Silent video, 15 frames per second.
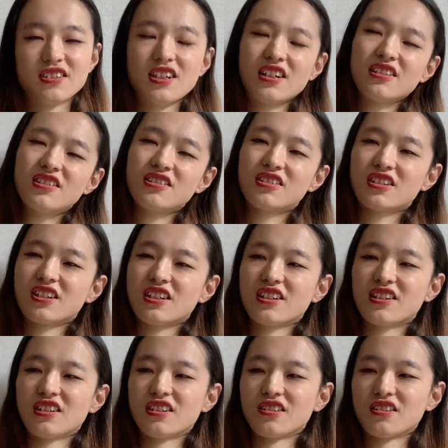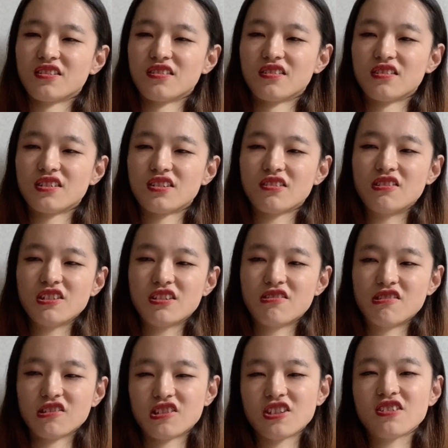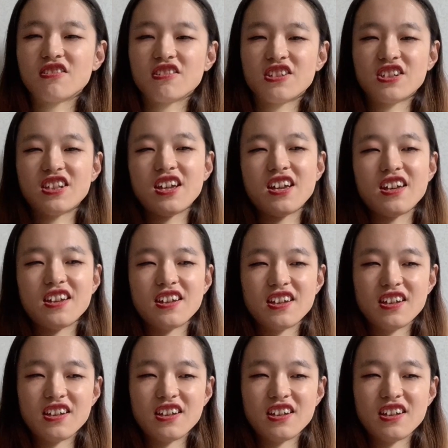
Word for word: 何て言ったらいいんかなそのすごいこう尽くして